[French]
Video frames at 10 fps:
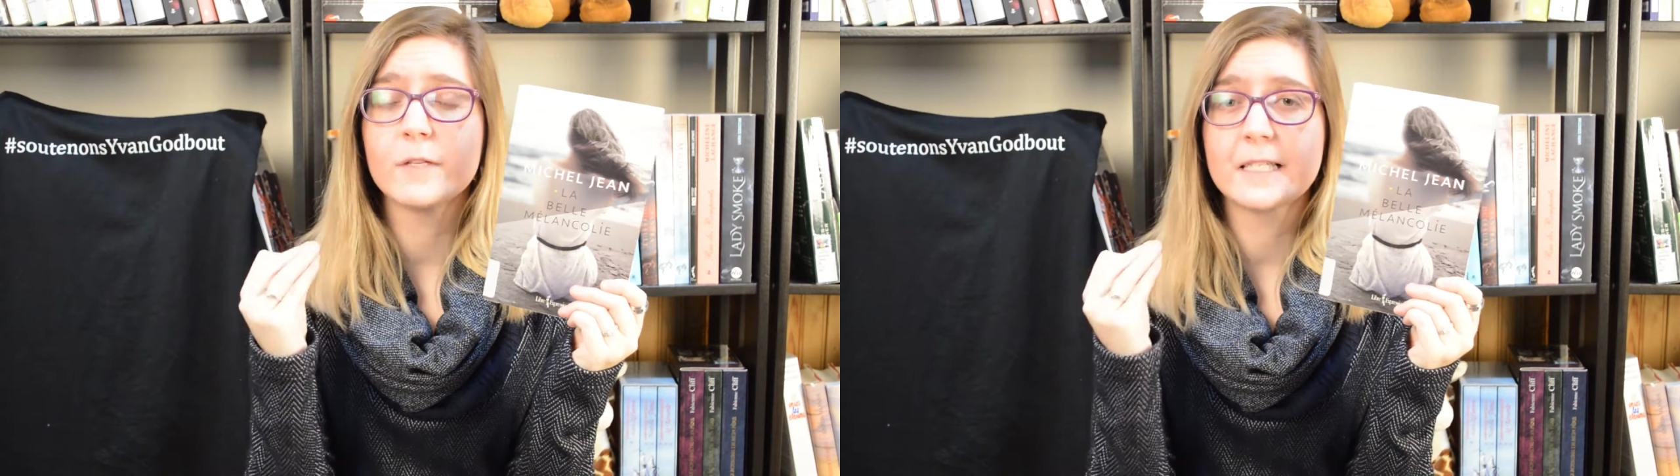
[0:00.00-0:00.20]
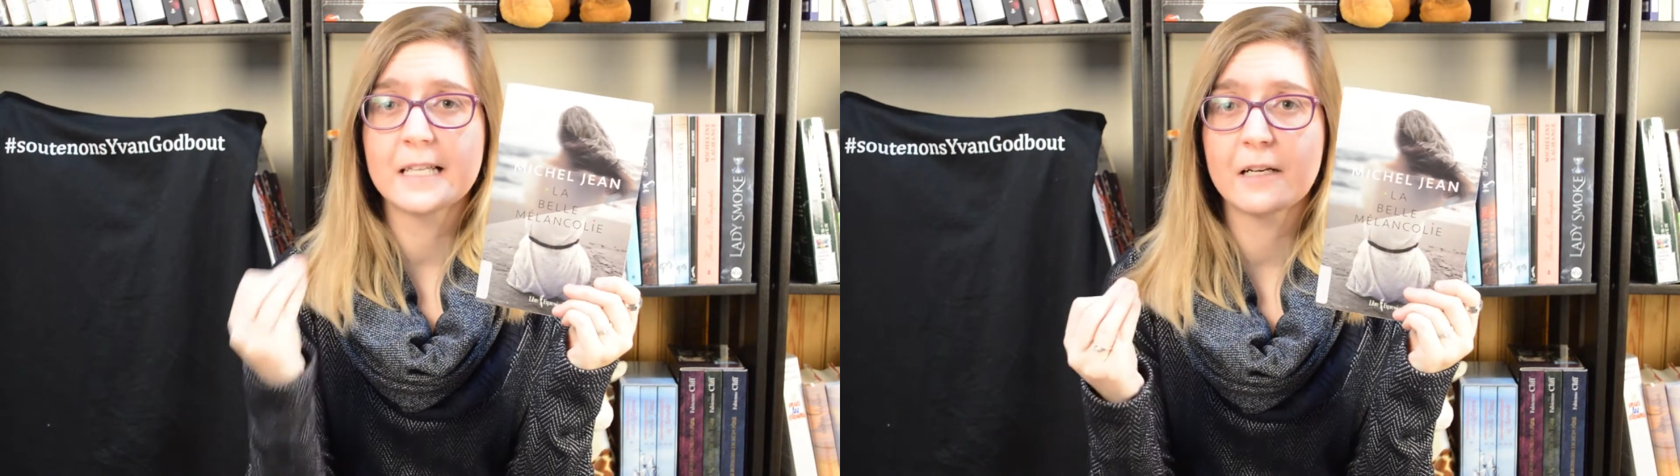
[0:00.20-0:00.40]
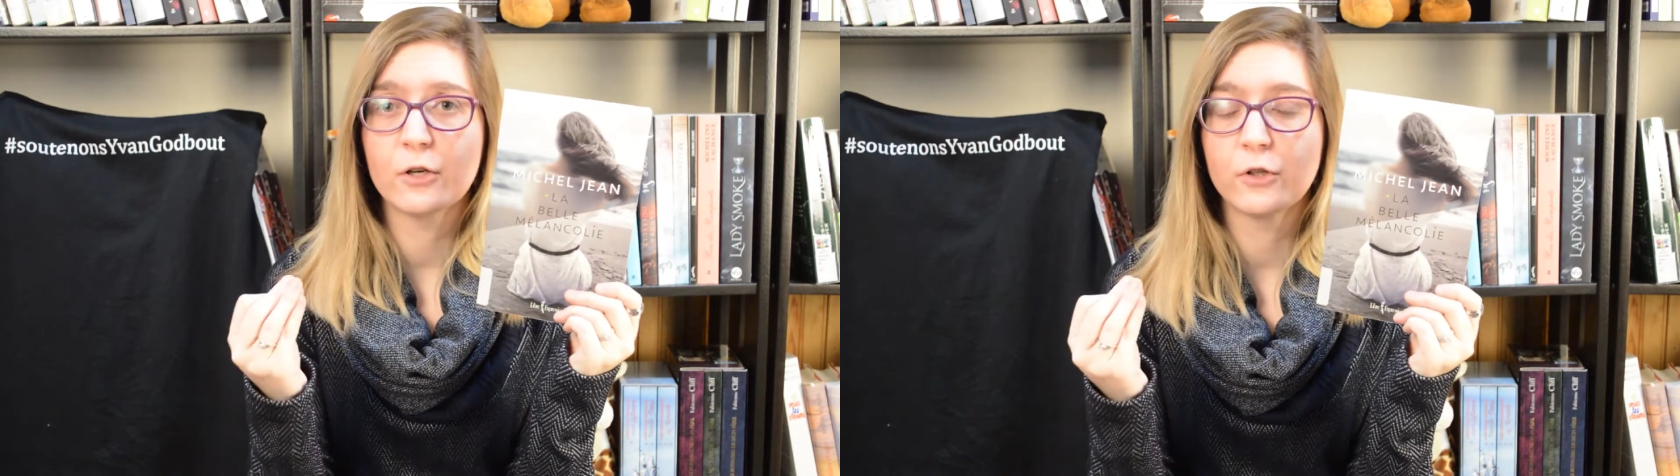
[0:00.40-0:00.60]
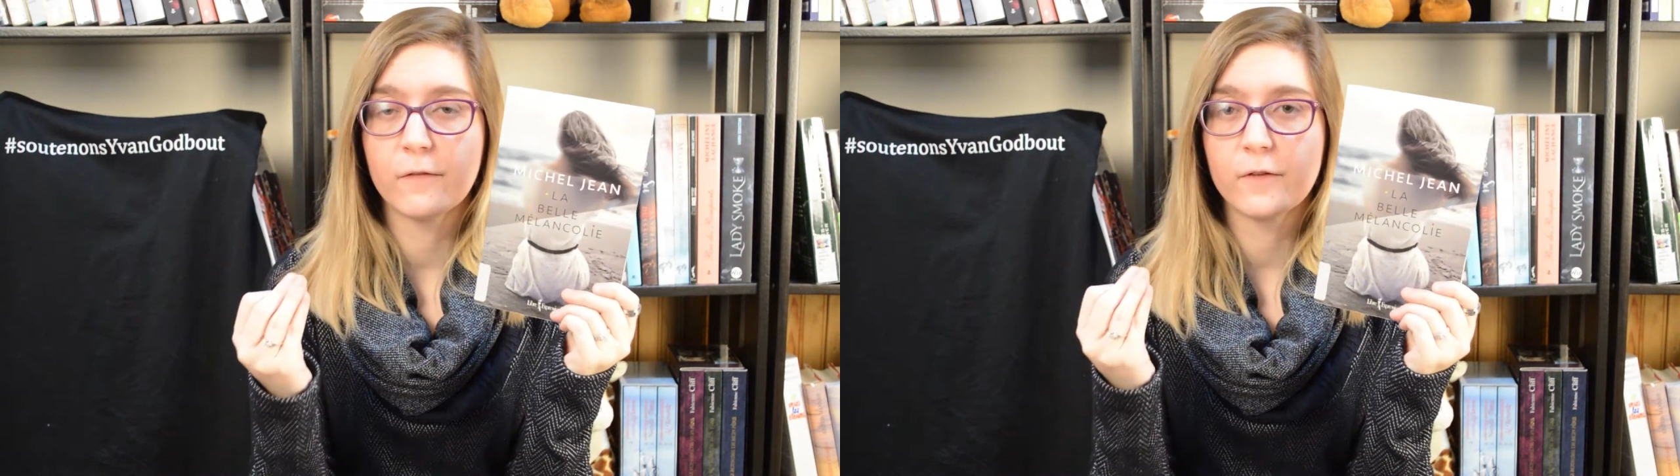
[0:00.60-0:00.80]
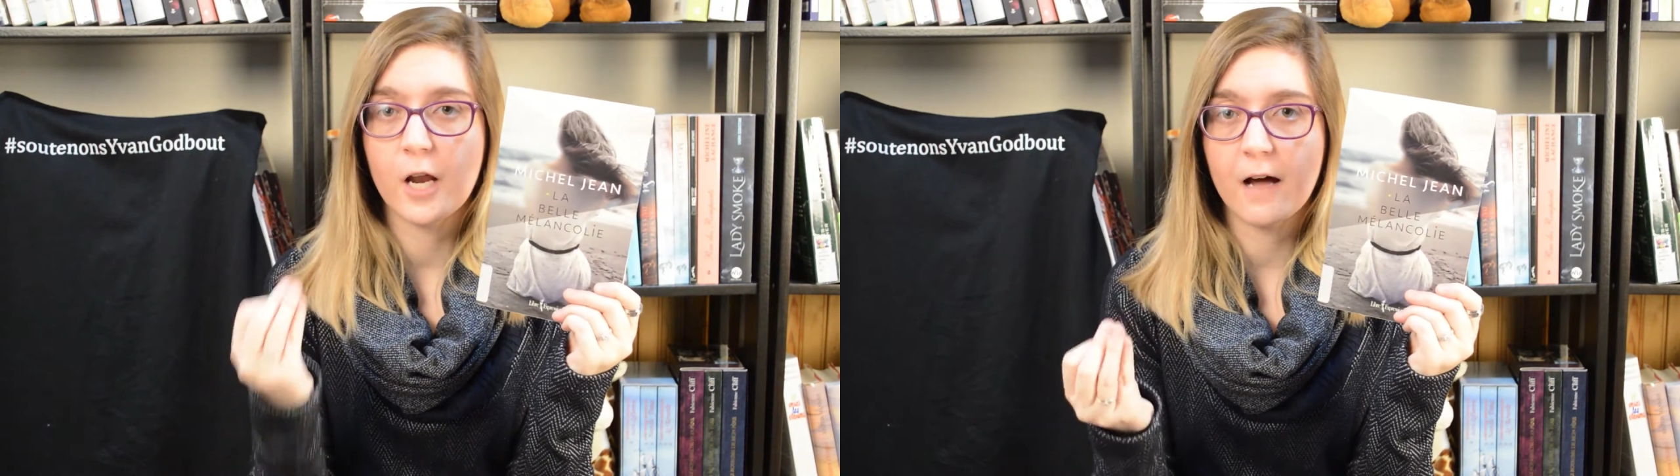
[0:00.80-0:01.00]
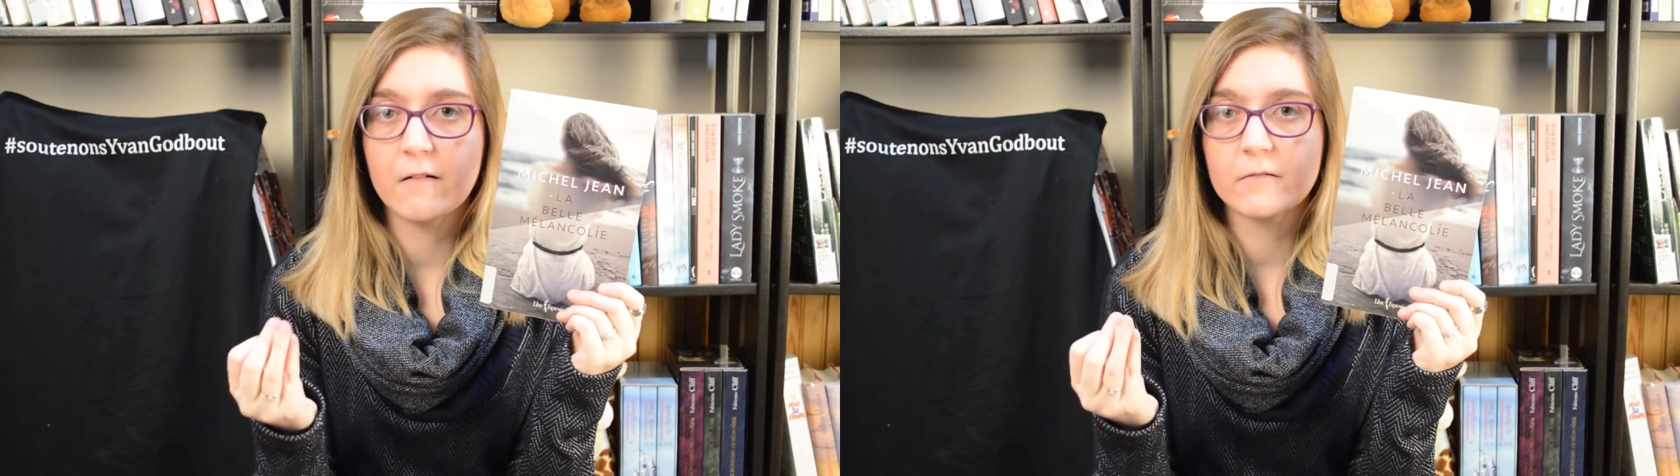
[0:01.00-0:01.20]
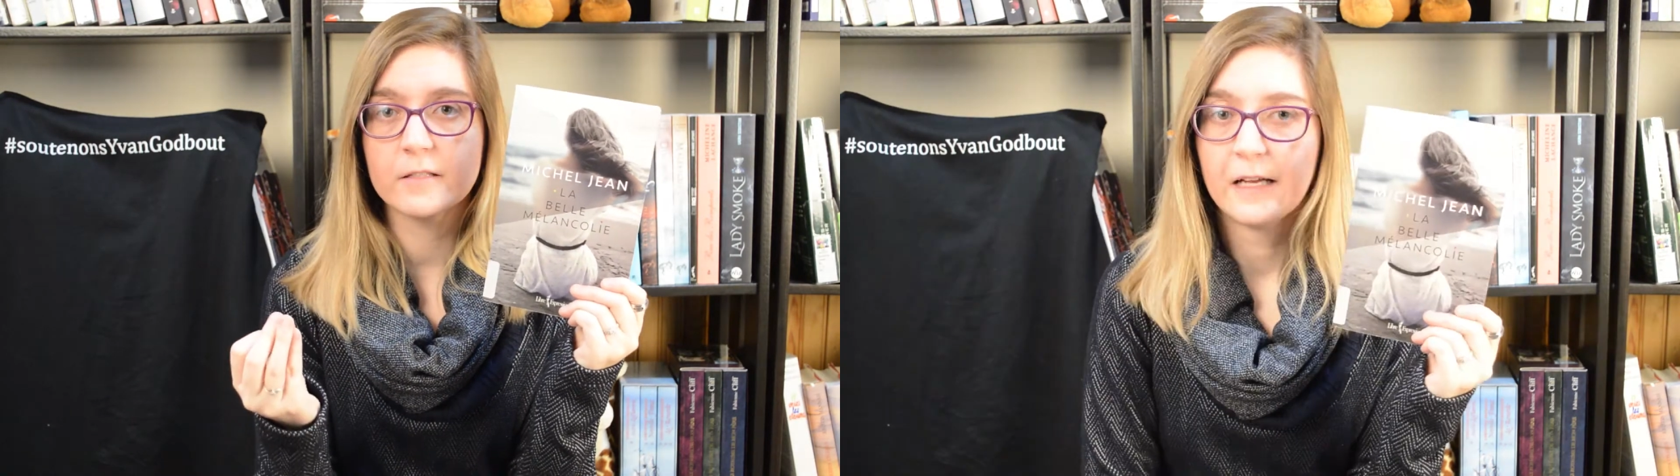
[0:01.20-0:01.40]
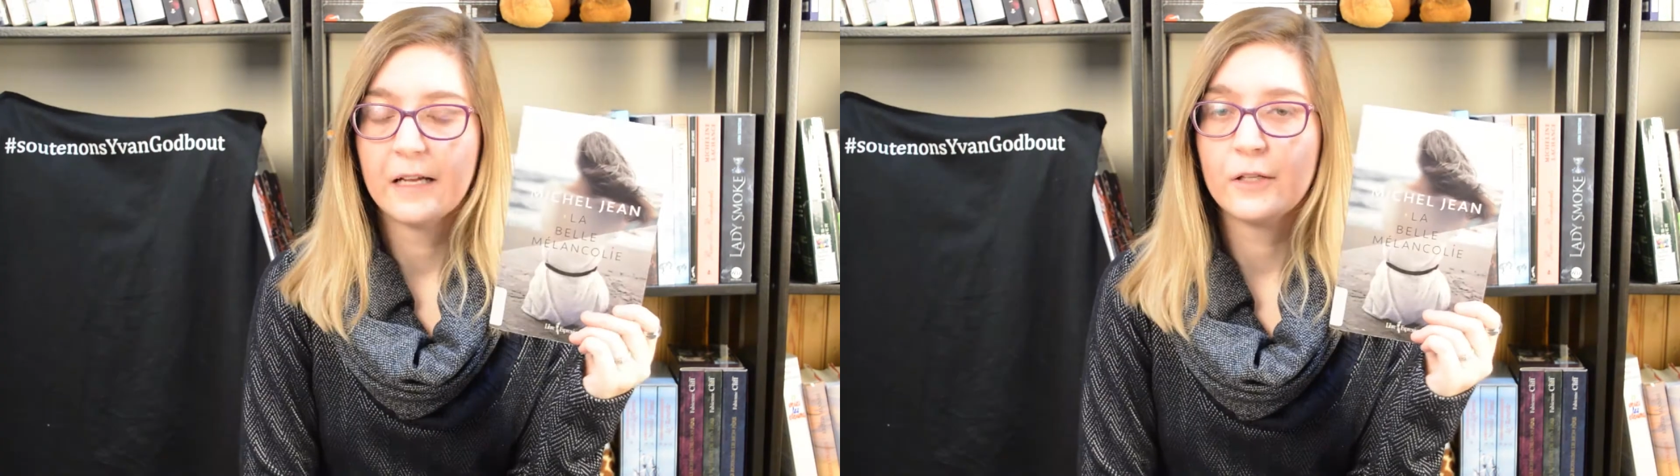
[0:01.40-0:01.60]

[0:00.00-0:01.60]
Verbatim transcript: cycle de violence.